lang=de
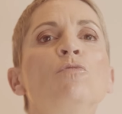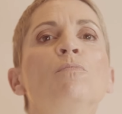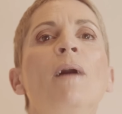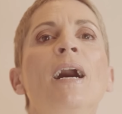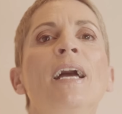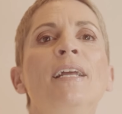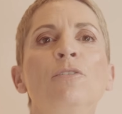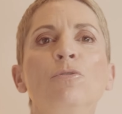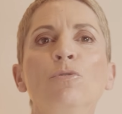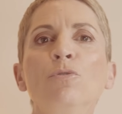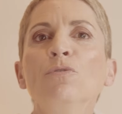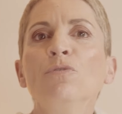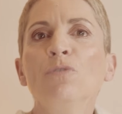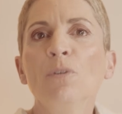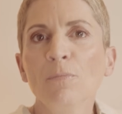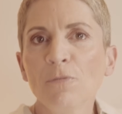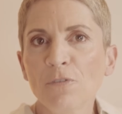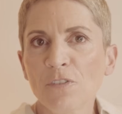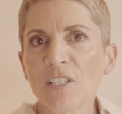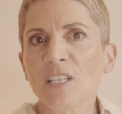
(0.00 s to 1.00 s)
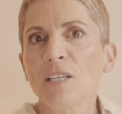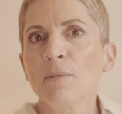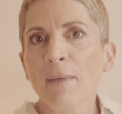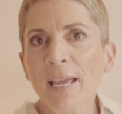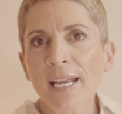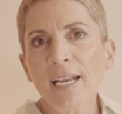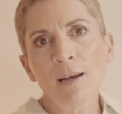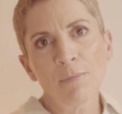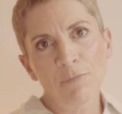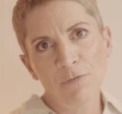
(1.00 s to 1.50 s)
du mein Ü50
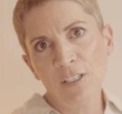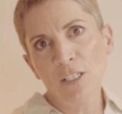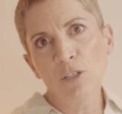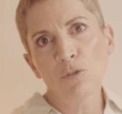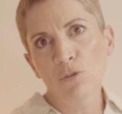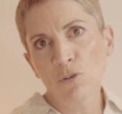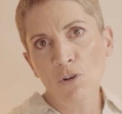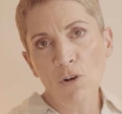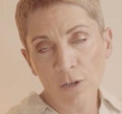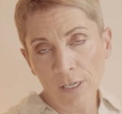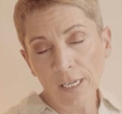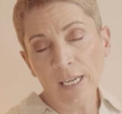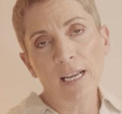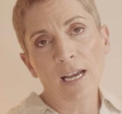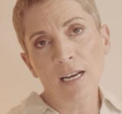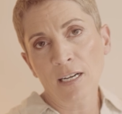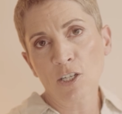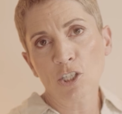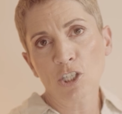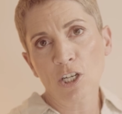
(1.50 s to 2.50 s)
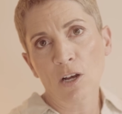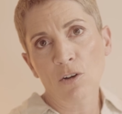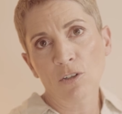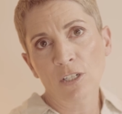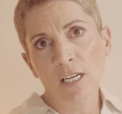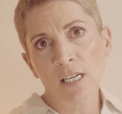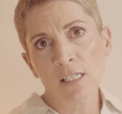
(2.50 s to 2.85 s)
Make-up-Video noch nicht angeschaut